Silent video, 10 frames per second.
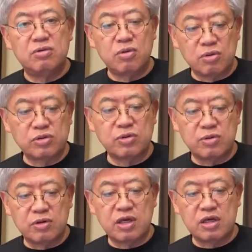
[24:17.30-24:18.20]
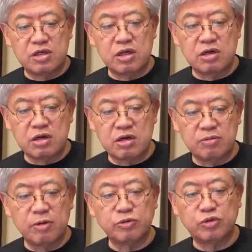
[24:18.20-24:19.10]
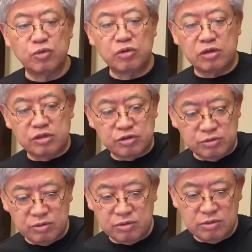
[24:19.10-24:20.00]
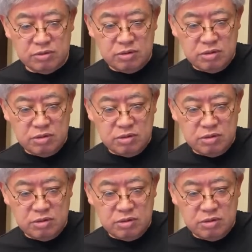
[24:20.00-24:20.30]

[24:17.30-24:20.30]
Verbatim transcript: それこそ、経費殿下なん、もう一人でですよ。